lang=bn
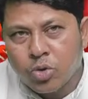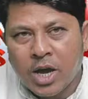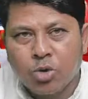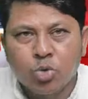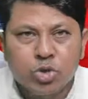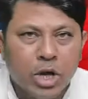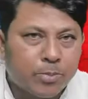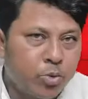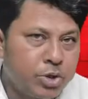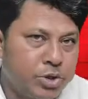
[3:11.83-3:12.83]
করত না
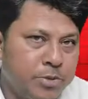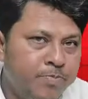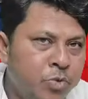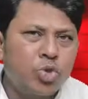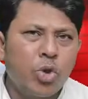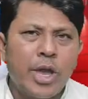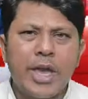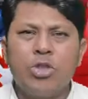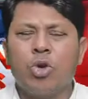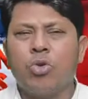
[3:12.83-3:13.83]
গুজরাট পুলিশ অথচ
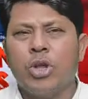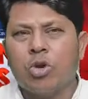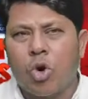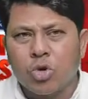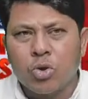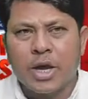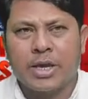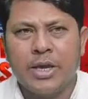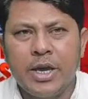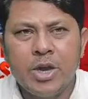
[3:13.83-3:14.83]
এই ধরনের
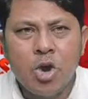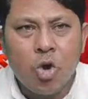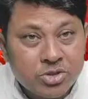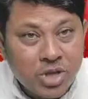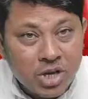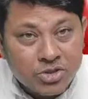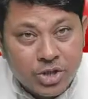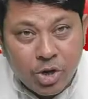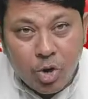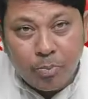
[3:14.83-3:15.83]
ঘটনাকে হত্যার
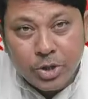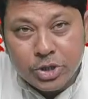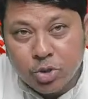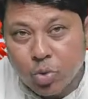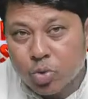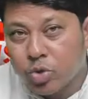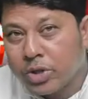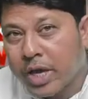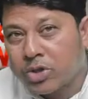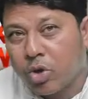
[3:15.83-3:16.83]
চেয়েও বেশি গুরুত্ব
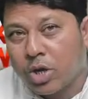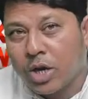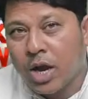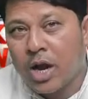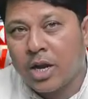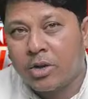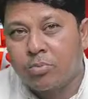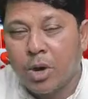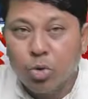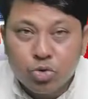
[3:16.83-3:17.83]
দেওয়া দরকার
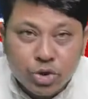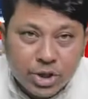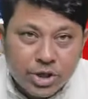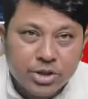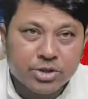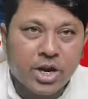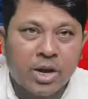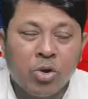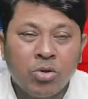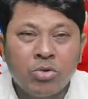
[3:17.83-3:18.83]
বা উচিত
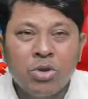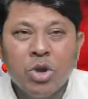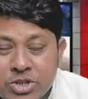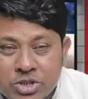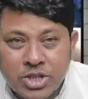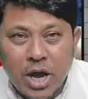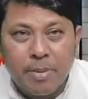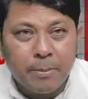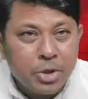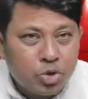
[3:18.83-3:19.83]
কারণ হত্যা
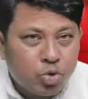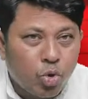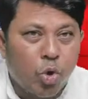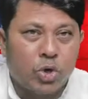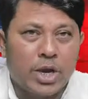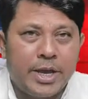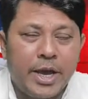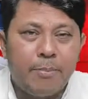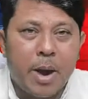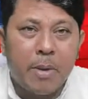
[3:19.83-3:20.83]
বা মৃত্যু ঘটলে
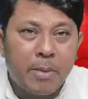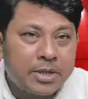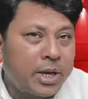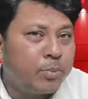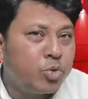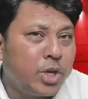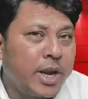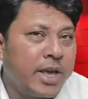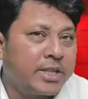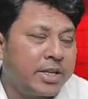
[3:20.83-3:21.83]
বাবা মা তারা
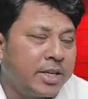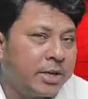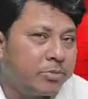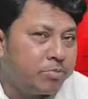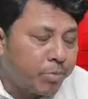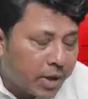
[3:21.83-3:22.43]
বুঝে নেয় তাদের